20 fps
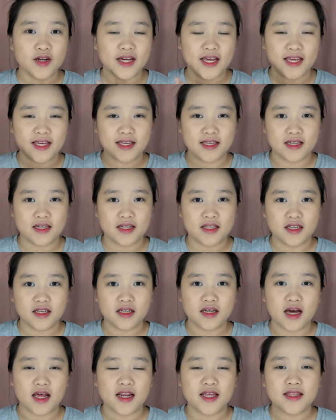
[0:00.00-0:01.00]
udah kayak gini
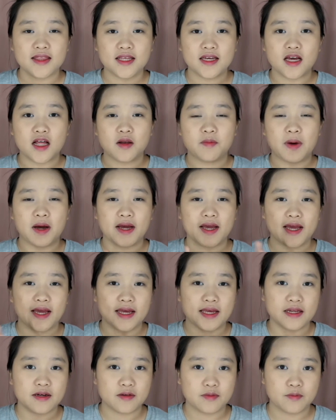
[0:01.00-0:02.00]
kalian tinggal
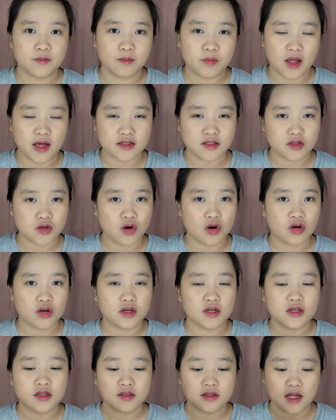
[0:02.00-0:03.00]
pakein blush
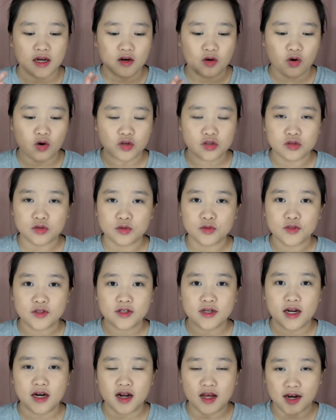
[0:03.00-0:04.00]
on dan
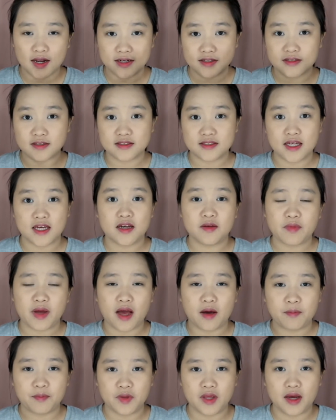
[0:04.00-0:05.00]
kontur dan kalian selesaiin
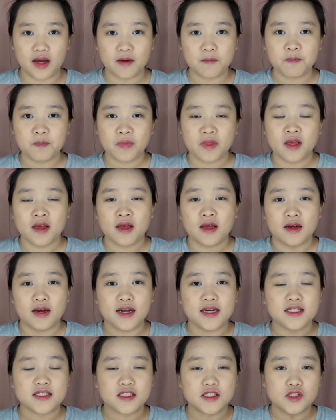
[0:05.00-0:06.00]
makeupnya
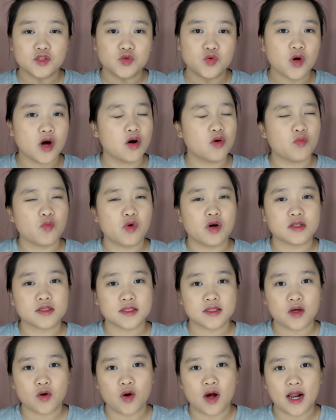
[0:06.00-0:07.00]
dan di sini juga aku mau
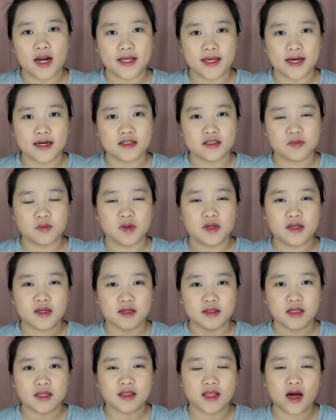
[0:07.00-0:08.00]
kasih tahu kalian
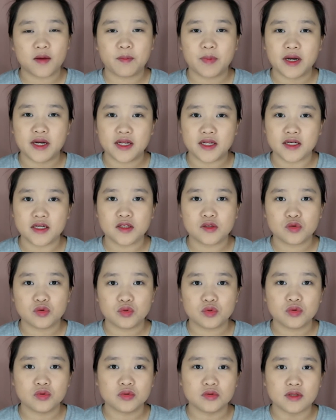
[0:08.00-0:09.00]
sebenarnya tahapan ini
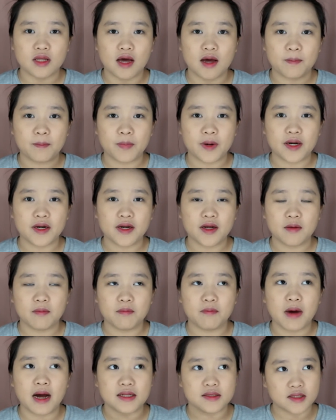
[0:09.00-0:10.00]
tuh tahapan yang
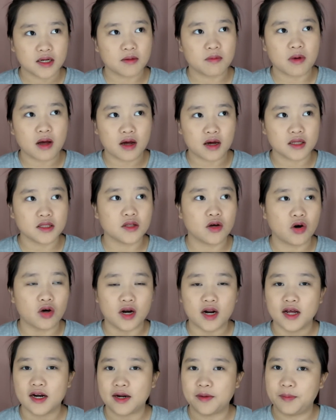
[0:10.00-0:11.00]
banyak banget
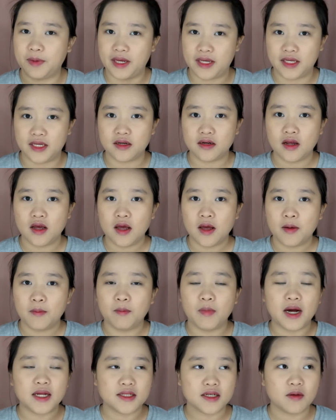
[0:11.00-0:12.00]
orang remehin
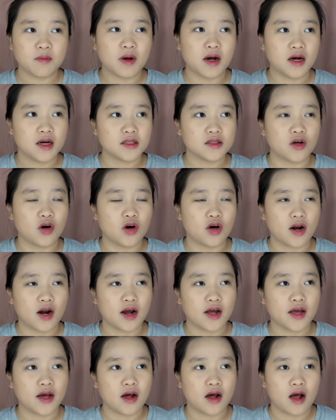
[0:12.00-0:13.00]
banyak banget orang
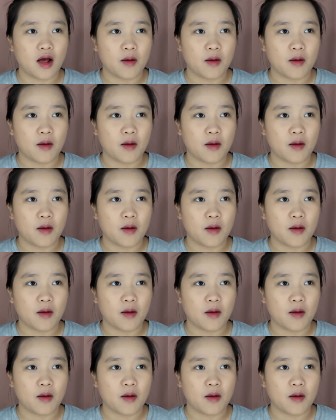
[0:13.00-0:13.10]
yang